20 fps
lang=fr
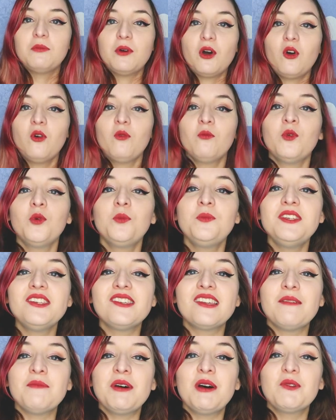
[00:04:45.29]
Bon, mon
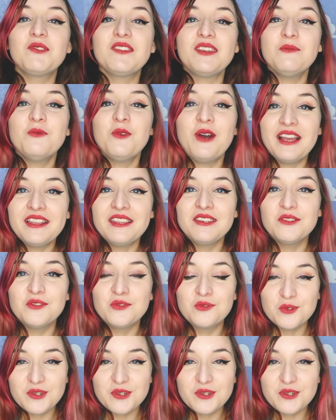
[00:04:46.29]
pyjama en témoigne.